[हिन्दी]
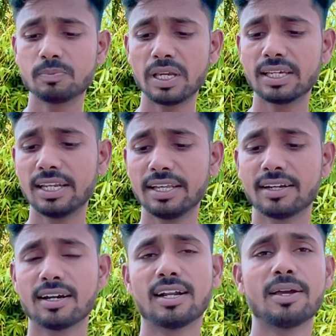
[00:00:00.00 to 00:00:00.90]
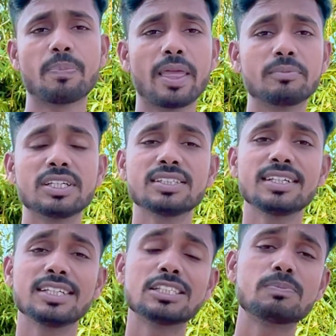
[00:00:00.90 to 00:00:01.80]
पर क्लिक करना है अब जैसे
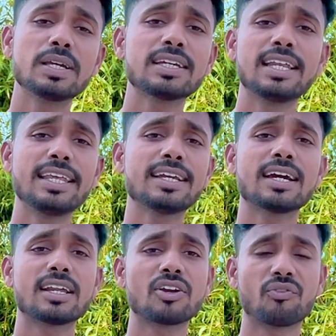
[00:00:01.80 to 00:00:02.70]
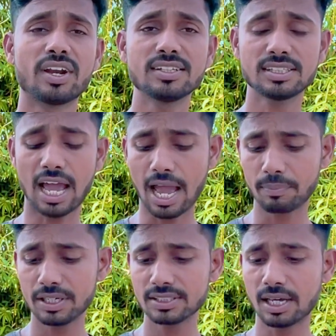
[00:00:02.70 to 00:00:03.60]
इस पर क्लिक करेंगे फ्रेंड्स
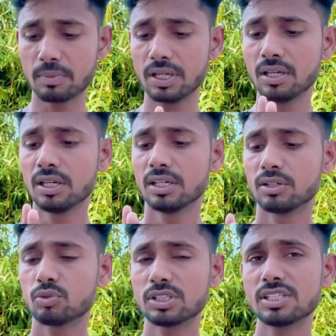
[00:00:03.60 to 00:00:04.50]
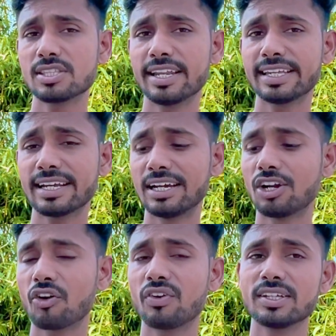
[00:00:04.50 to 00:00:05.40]
आपके सामने कुछ इस तरीके का
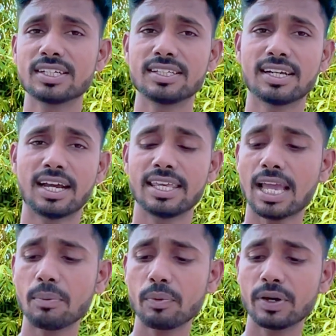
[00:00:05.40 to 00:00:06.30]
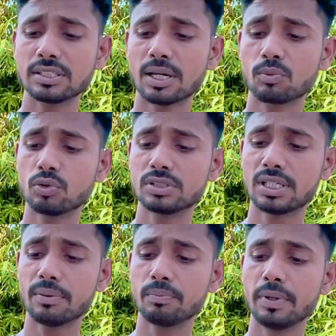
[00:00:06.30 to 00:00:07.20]
इंटरफेस आ जाएगा यहाँ पे फ्रेंड्स आपको
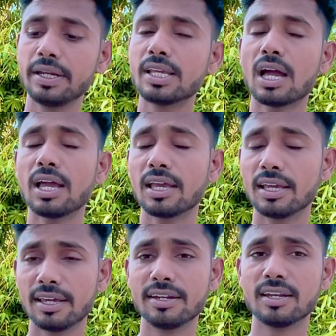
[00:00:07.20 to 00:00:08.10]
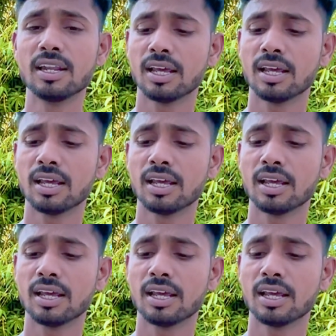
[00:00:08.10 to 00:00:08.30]
सेव मीडिया इन